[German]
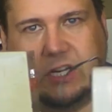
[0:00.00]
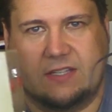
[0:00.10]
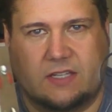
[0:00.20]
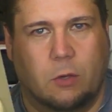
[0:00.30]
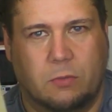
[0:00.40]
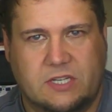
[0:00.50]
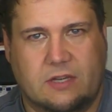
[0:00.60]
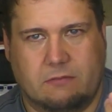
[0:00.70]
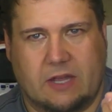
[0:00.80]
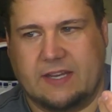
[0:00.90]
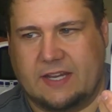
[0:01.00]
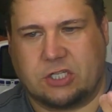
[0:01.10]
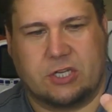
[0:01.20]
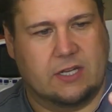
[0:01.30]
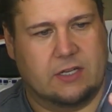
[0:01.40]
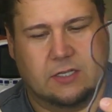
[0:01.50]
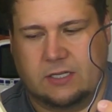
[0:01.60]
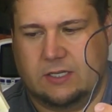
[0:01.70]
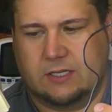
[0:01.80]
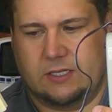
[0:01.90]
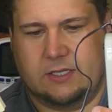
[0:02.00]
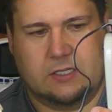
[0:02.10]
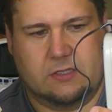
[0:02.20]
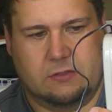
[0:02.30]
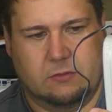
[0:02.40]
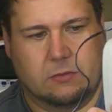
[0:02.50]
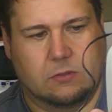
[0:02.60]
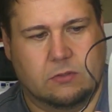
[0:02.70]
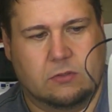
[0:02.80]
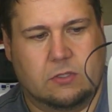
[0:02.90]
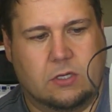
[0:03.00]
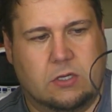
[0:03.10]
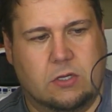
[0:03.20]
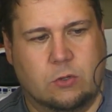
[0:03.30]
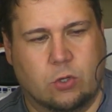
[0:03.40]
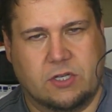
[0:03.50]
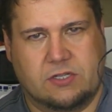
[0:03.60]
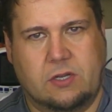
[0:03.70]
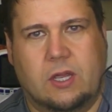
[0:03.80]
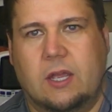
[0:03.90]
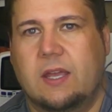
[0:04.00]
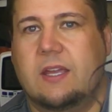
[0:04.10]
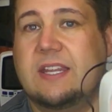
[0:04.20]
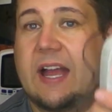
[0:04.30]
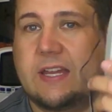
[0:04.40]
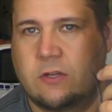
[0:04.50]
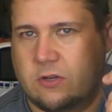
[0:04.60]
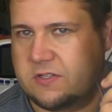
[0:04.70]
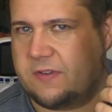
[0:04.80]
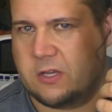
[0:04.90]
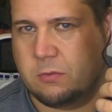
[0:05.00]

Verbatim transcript: Ist, glaube ich, an der Stelle äh, logisch. Äh, die alten Loks fahren